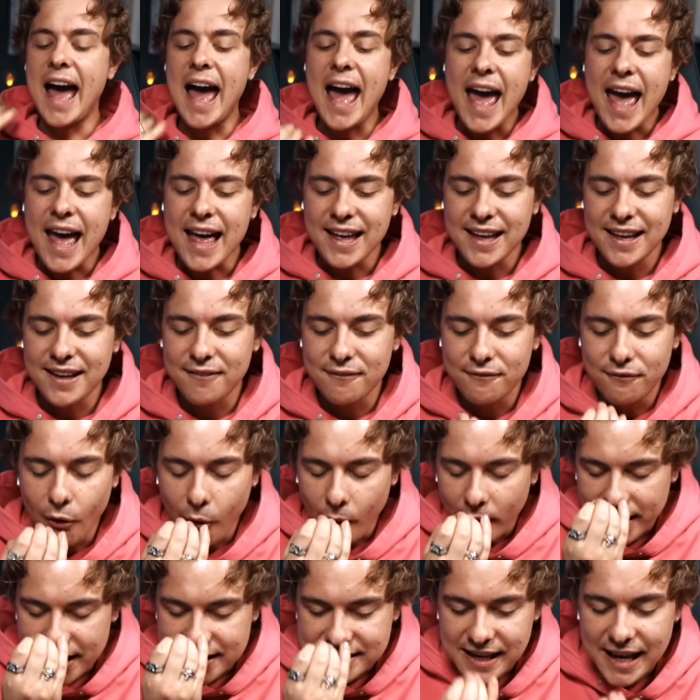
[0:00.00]
Hä?
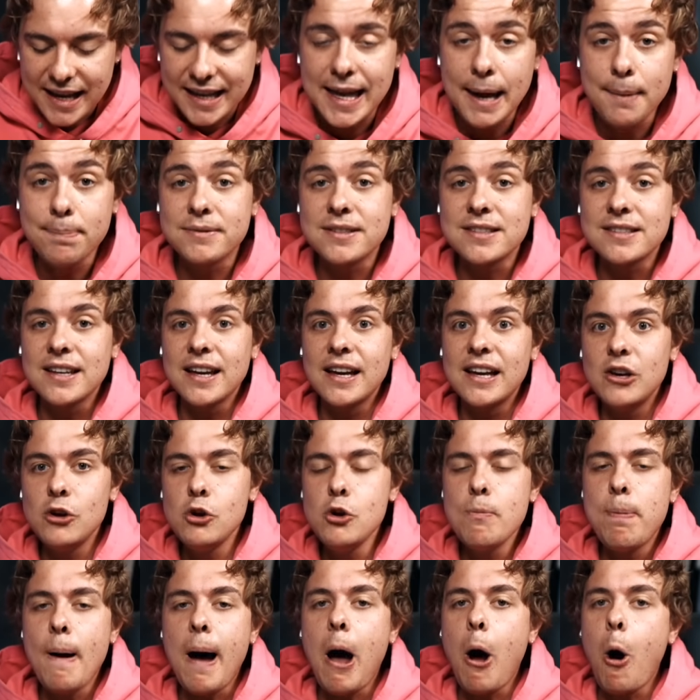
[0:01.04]
Wo? Es ergibt
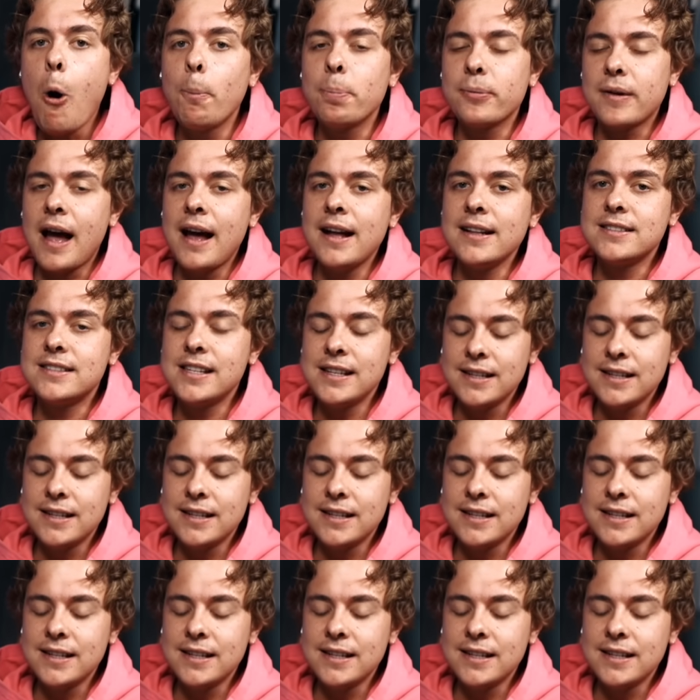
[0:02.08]
überhaupt keinen